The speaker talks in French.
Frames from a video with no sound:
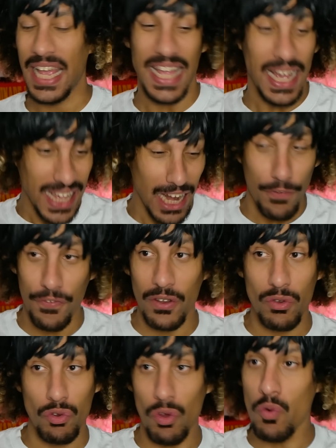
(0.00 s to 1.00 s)
Et il y a qu'à la fin
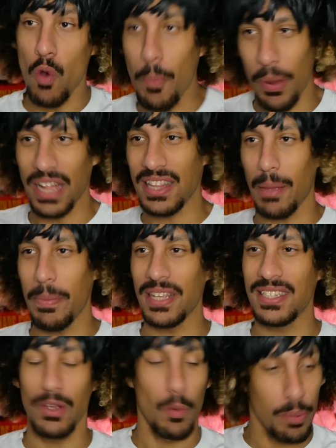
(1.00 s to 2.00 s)
du jeu où on peut la
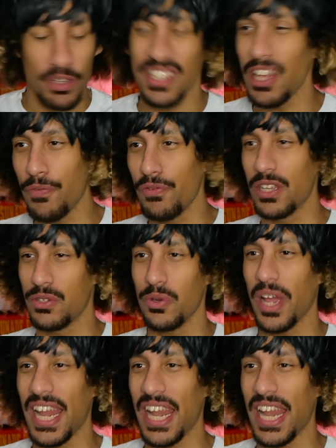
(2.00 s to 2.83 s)
tabasser, on peut se défouler sur